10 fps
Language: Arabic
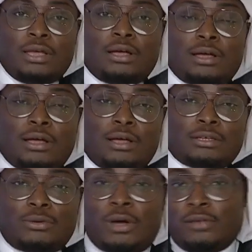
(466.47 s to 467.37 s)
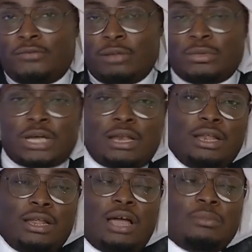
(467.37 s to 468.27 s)
آه، سواء في المجال
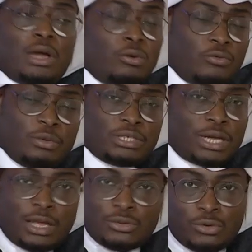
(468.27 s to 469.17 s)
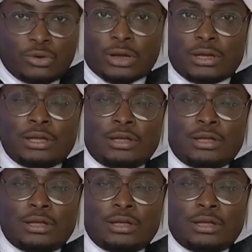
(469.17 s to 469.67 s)
الإعلامي أو في مجالات أخرى